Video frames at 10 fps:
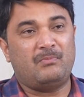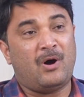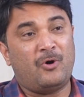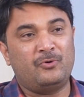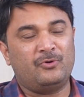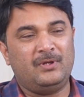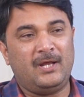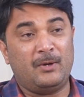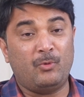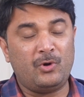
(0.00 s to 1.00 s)
బాగుంటుంది
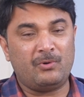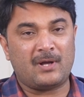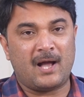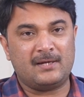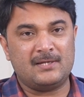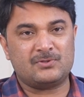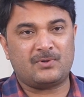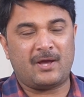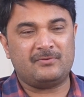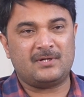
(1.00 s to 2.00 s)
అండ్ మోర్ ఓవర్ కాంగ్రెస్
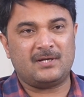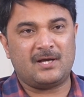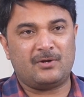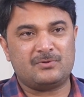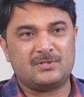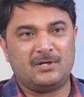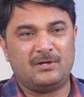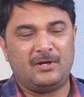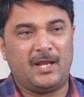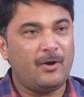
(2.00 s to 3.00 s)
రేవంత్ రెడ్డి గారు వచ్చిన
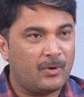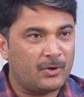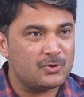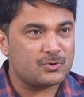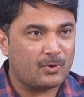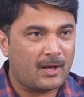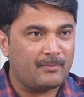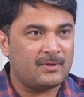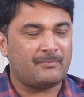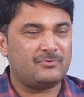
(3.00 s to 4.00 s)
డే వన్ నుంచి కూడా
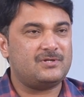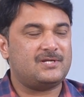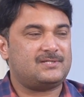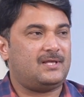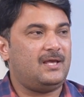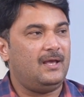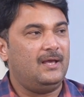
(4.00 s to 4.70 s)
మీరు అబ్జర్వ్ చేస్తే